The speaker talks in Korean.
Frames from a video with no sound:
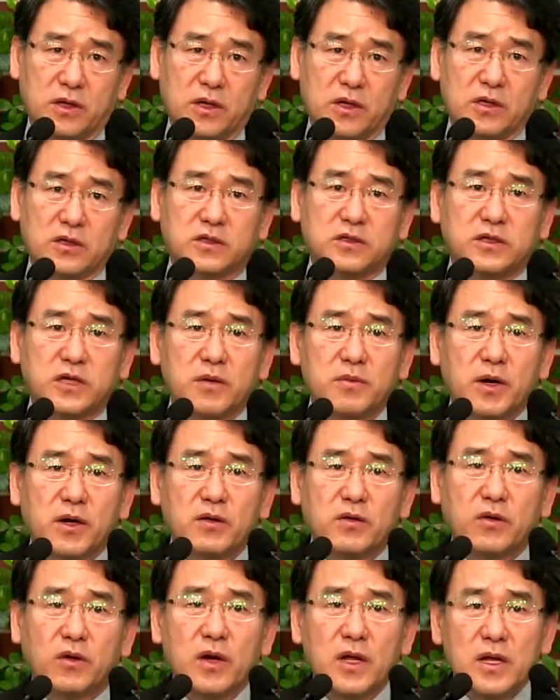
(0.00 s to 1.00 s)
그게
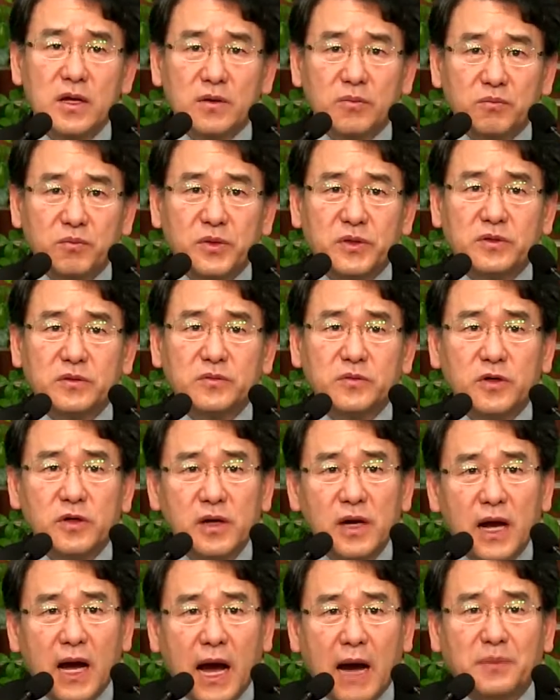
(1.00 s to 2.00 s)
바로
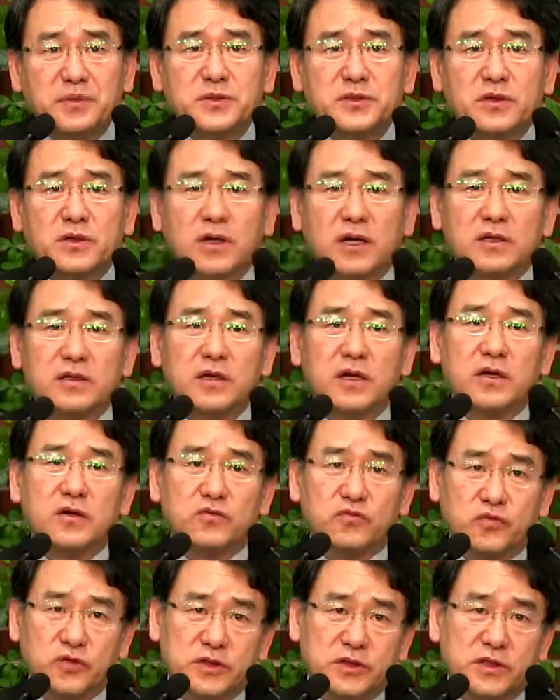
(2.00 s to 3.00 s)
믿음을 앞서간
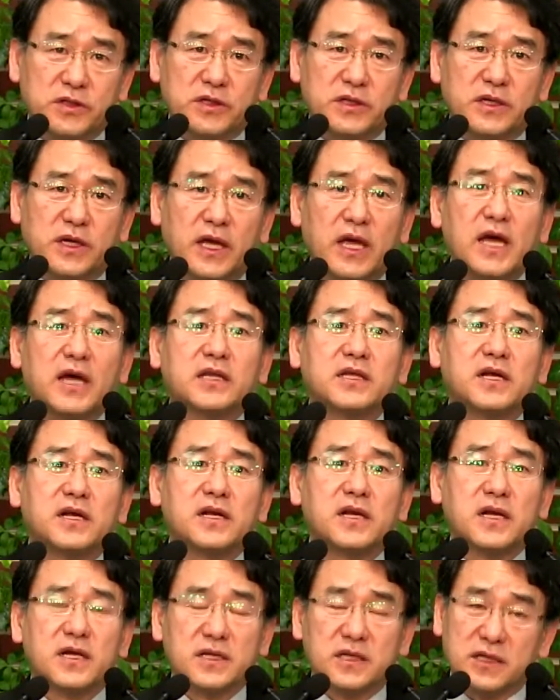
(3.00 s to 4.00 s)
우리들이 해야 될
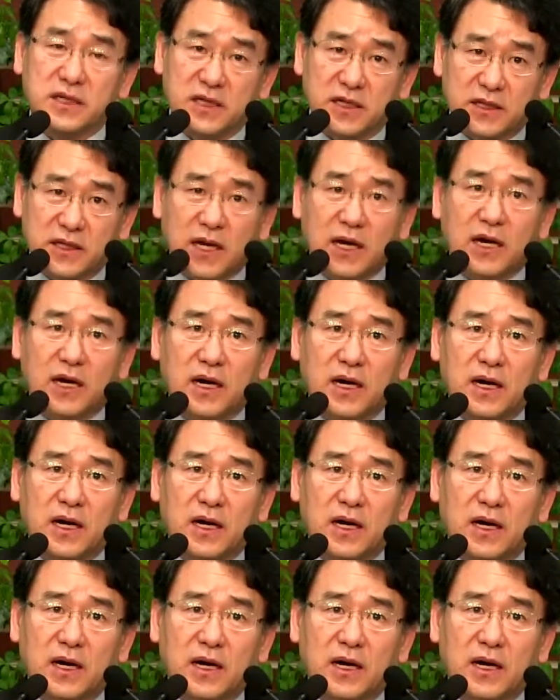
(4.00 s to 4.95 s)
일이다.